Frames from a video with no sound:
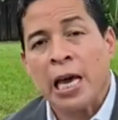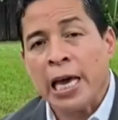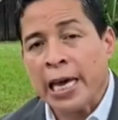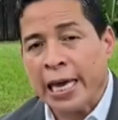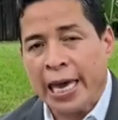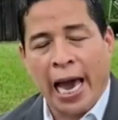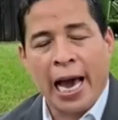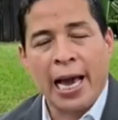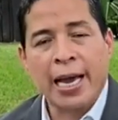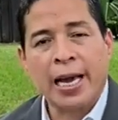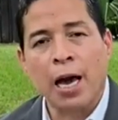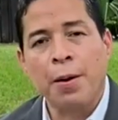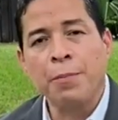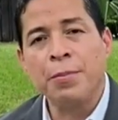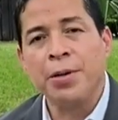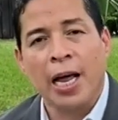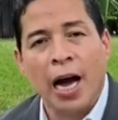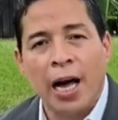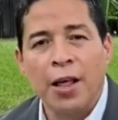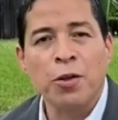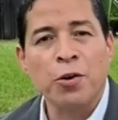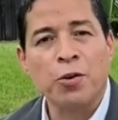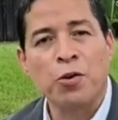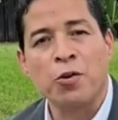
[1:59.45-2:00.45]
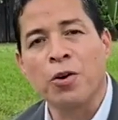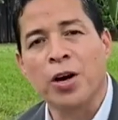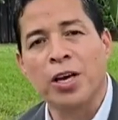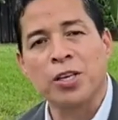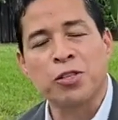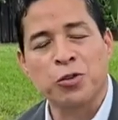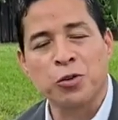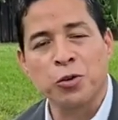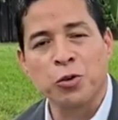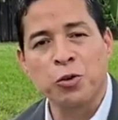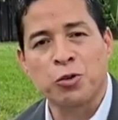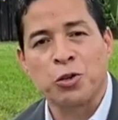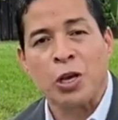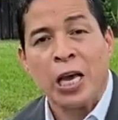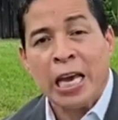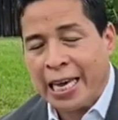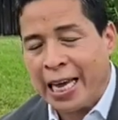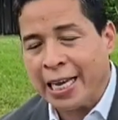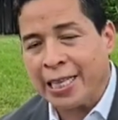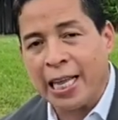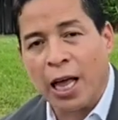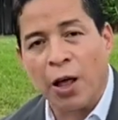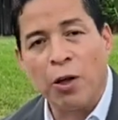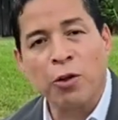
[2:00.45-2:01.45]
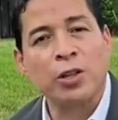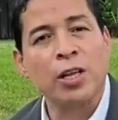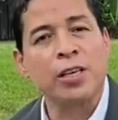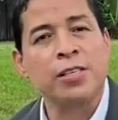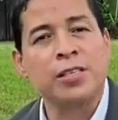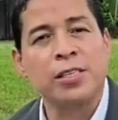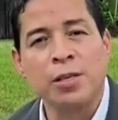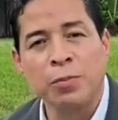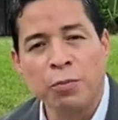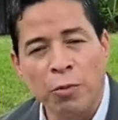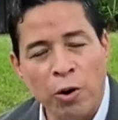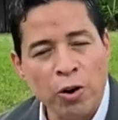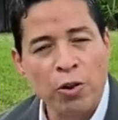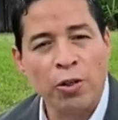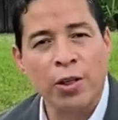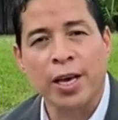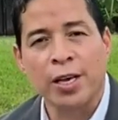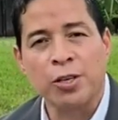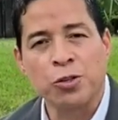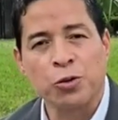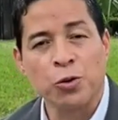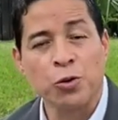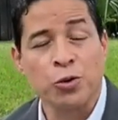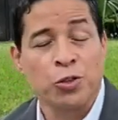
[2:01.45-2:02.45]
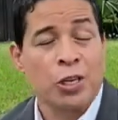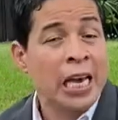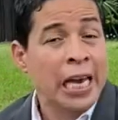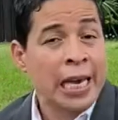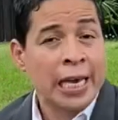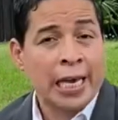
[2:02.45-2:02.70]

que han caminado con Jesús, que han dado testimonio de Jesús,